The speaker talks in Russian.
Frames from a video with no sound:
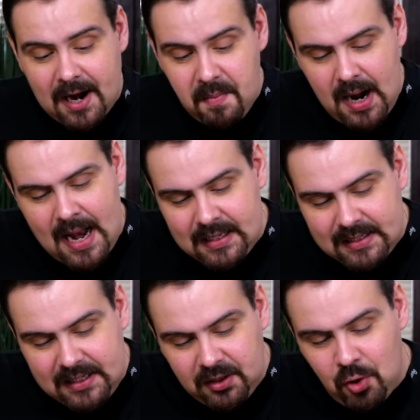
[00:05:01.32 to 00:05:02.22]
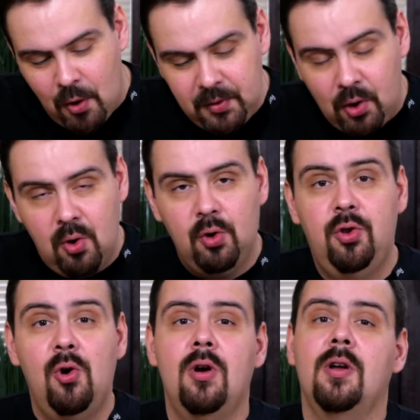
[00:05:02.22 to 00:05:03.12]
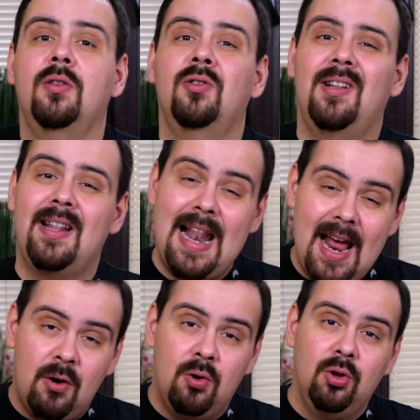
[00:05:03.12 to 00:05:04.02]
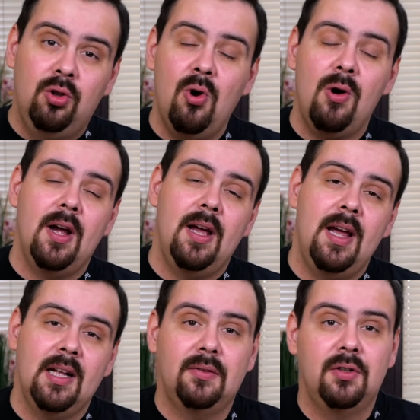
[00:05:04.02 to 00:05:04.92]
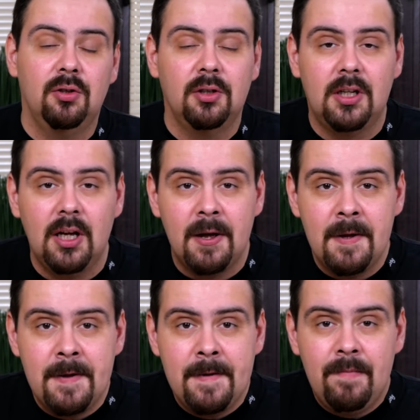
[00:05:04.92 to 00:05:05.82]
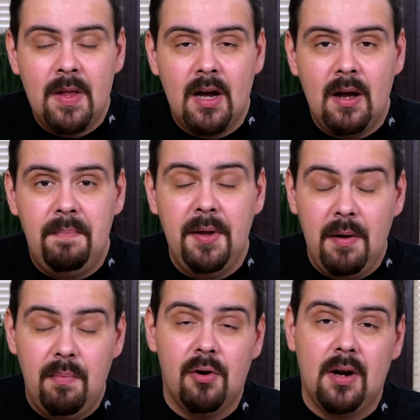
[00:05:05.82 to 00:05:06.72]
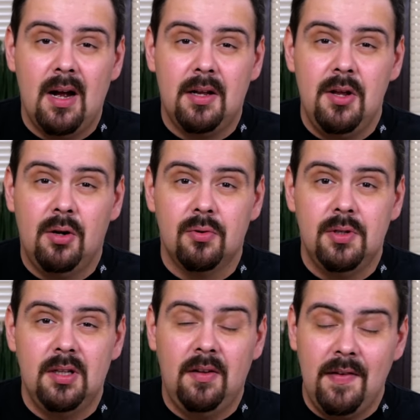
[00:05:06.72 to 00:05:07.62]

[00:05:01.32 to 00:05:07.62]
Нормальный съедобный хот-дог. Но для хот-дога это все-таки – Э, перебор, как ни крути.